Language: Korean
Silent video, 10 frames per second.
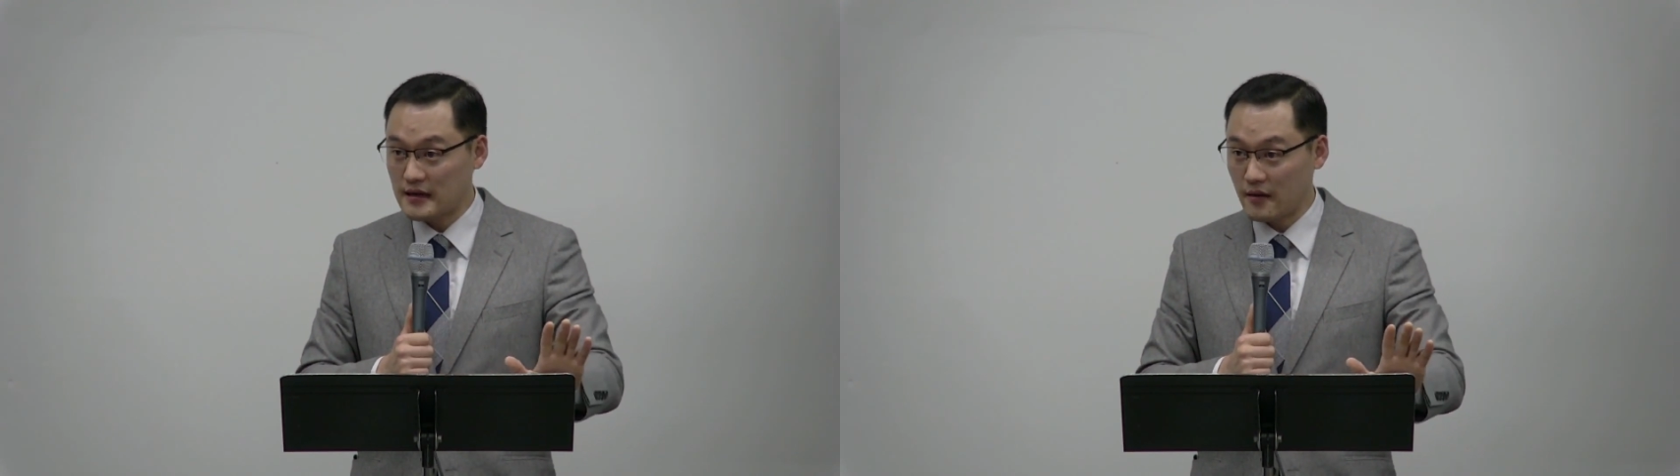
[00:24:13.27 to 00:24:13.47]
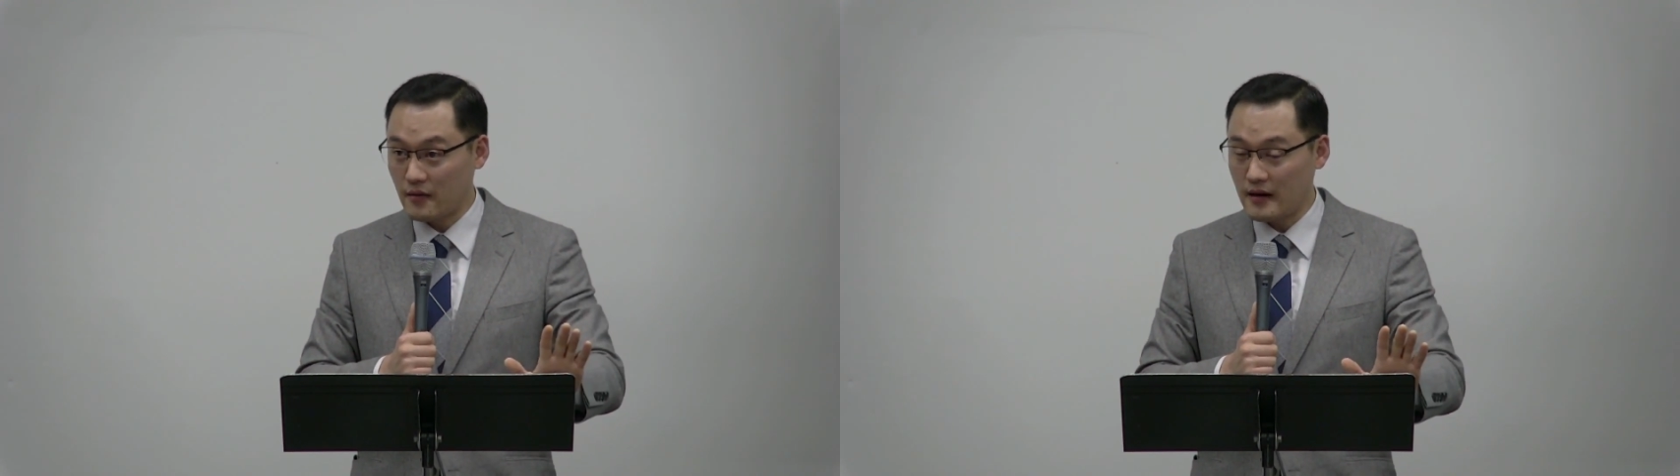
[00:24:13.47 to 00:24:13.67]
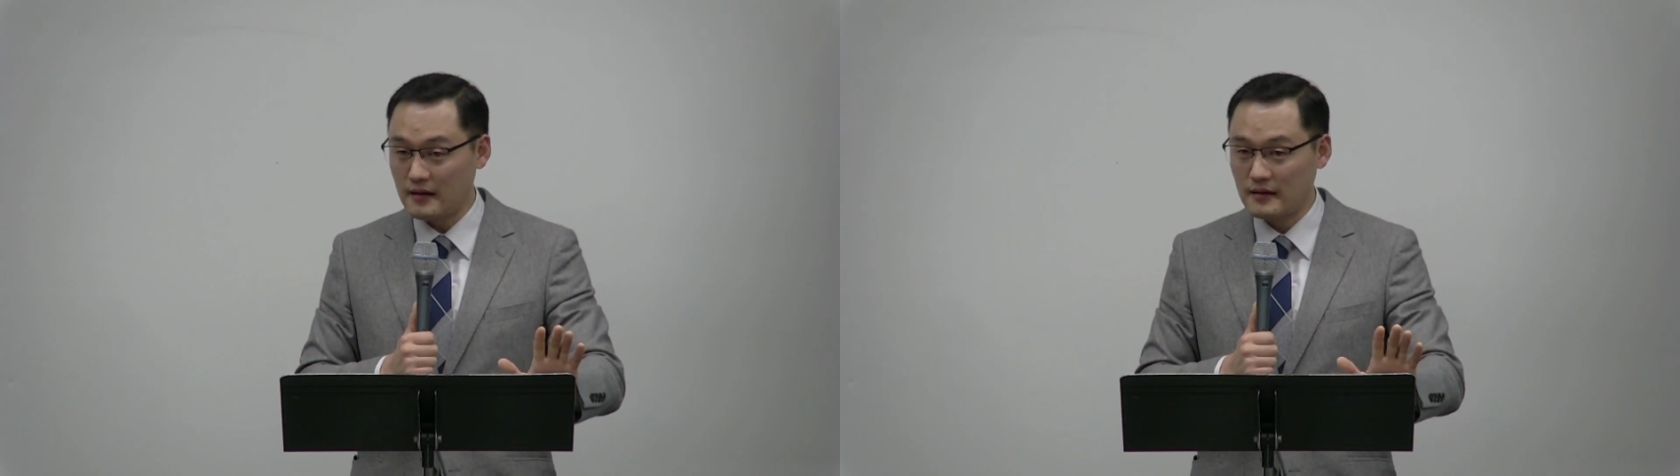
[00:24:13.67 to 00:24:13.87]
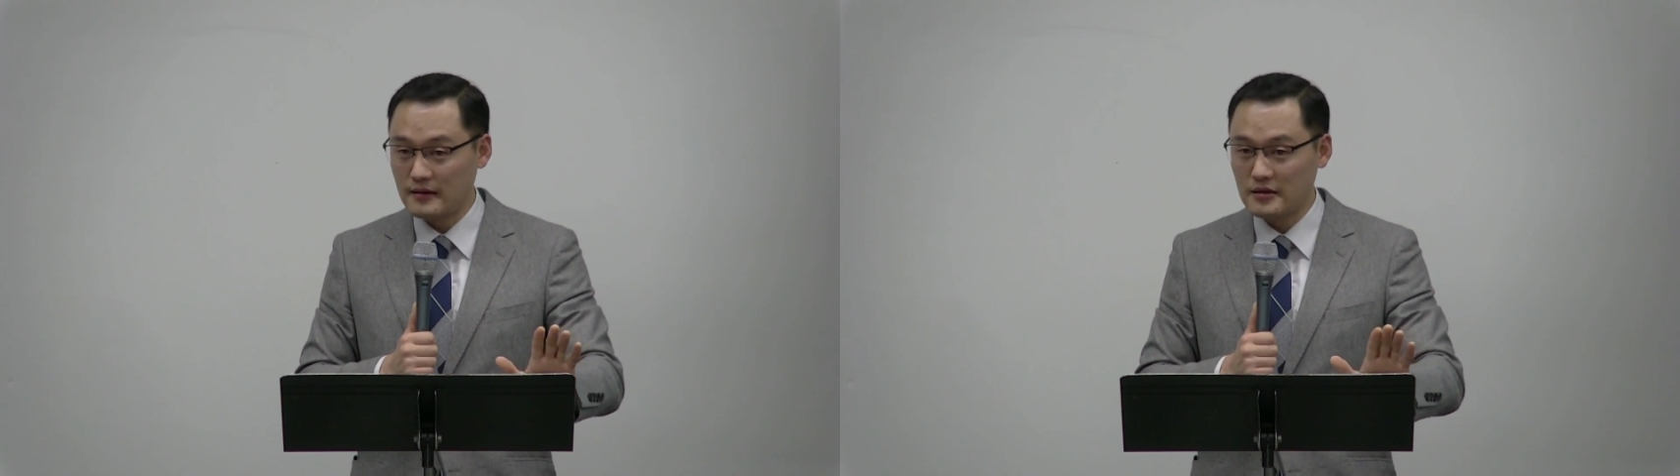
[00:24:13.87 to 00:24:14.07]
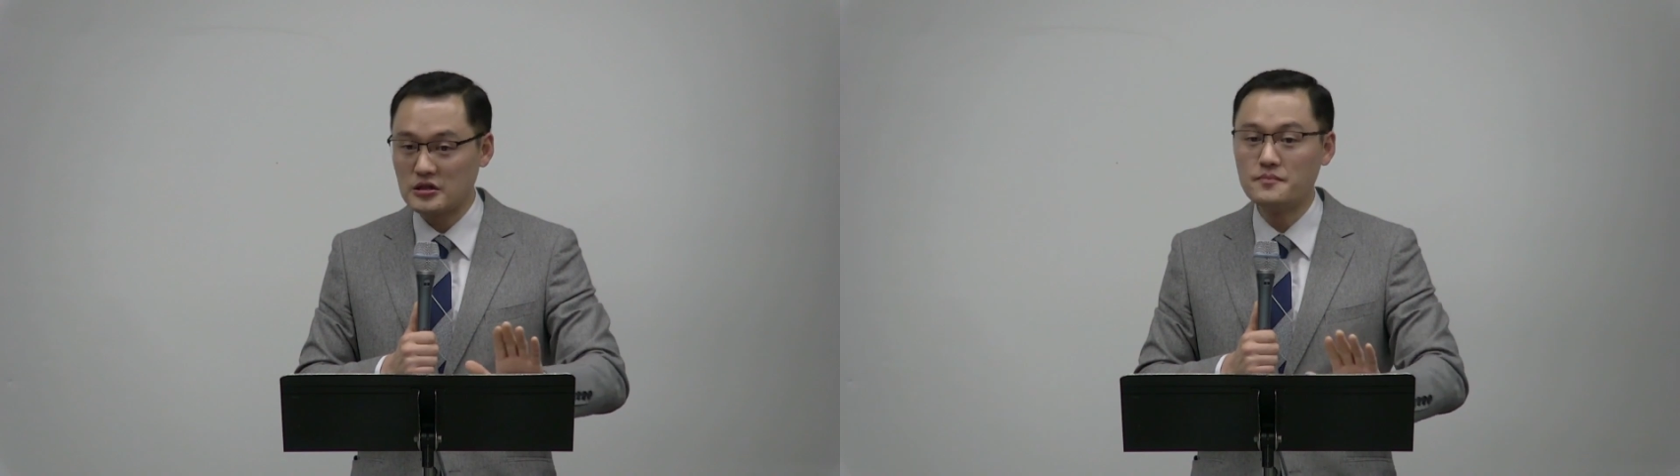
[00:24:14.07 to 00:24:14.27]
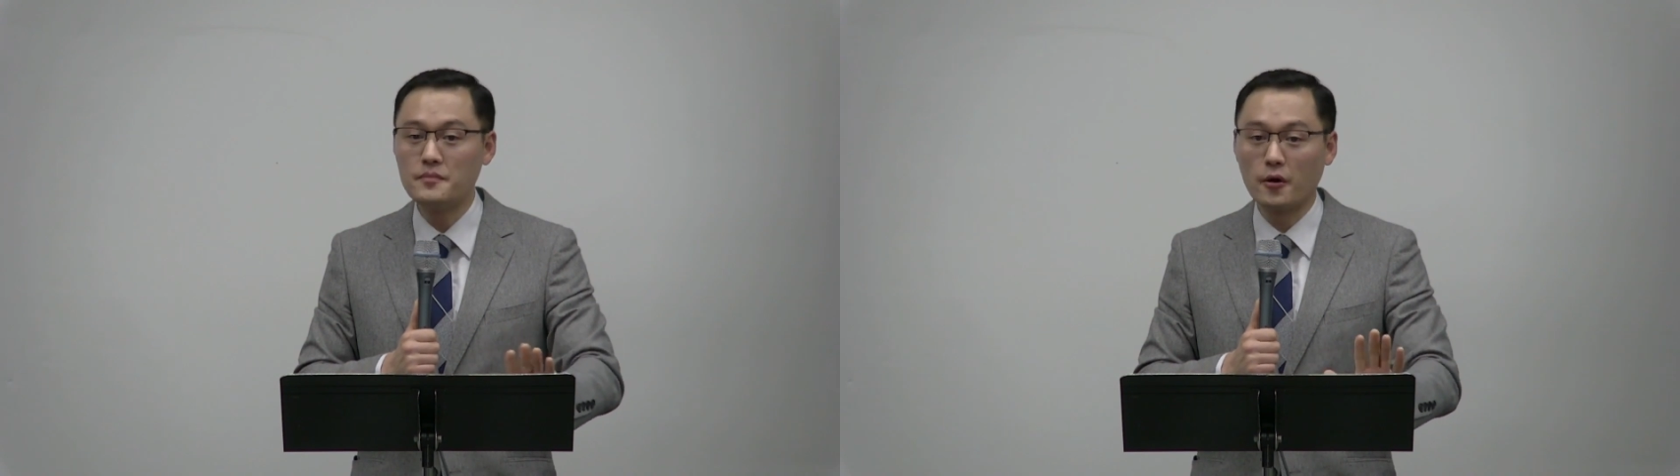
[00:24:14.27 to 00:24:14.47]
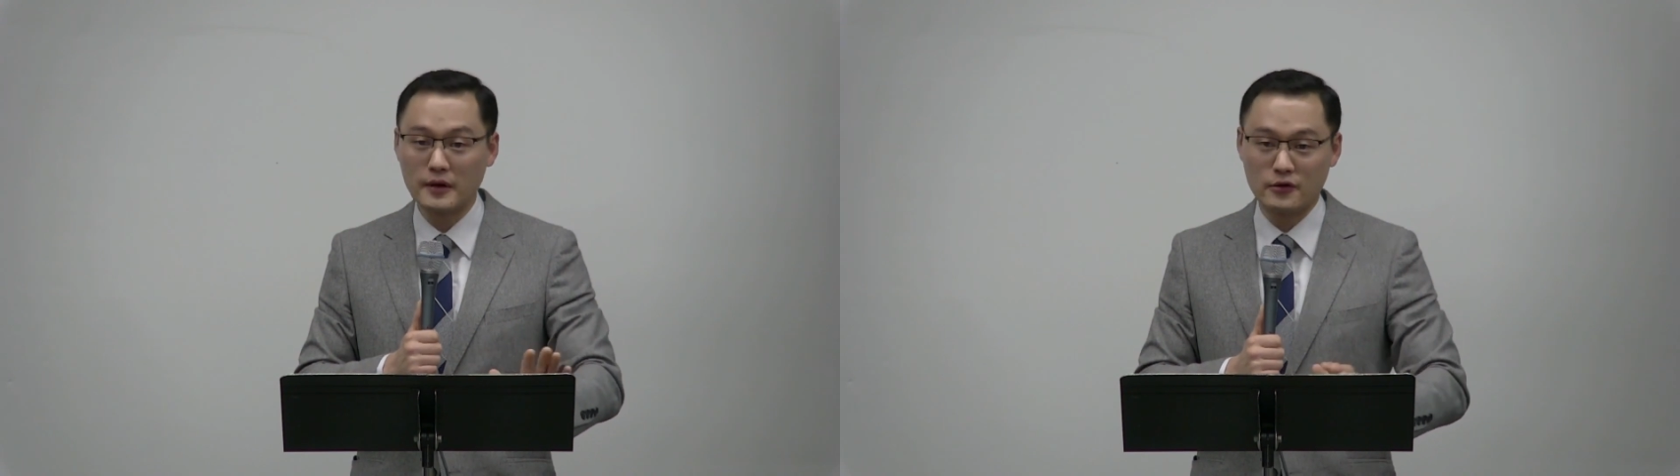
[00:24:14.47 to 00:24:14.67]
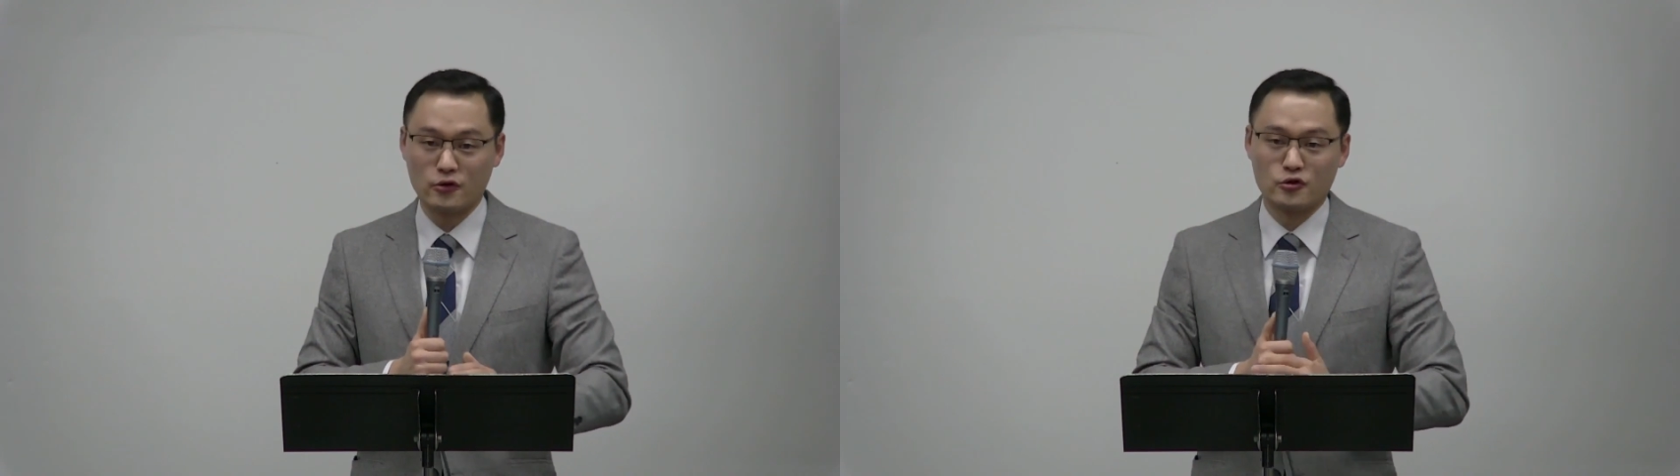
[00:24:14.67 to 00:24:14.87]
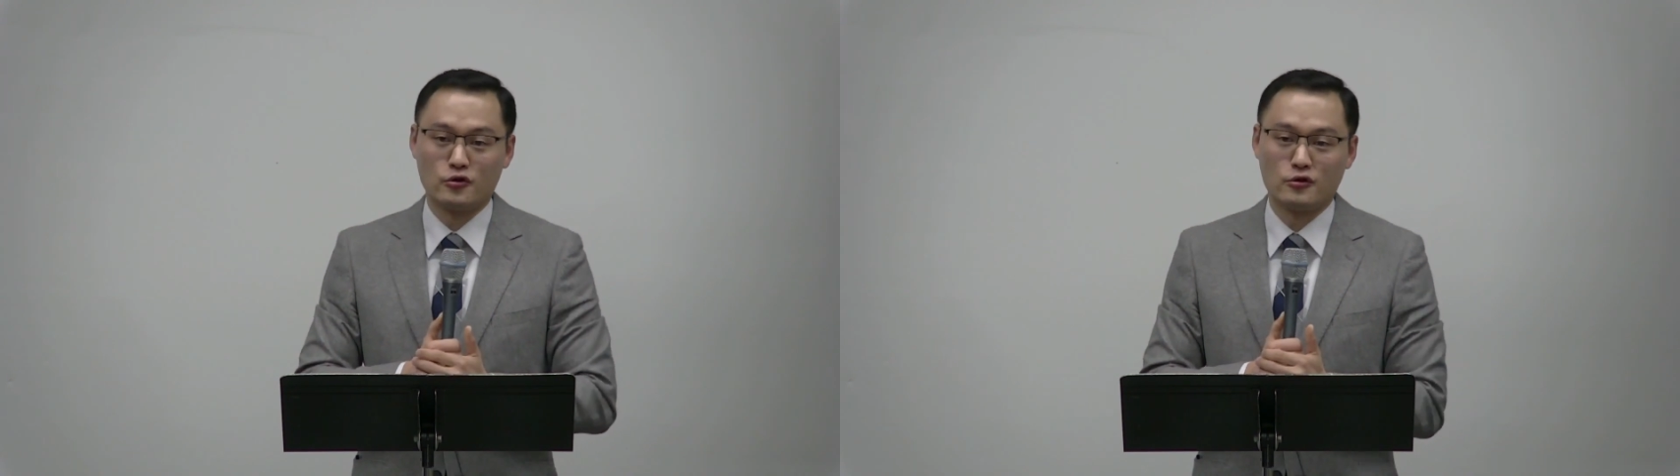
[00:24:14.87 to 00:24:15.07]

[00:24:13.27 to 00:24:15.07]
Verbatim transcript: 사람과 진배 없다는 거죠.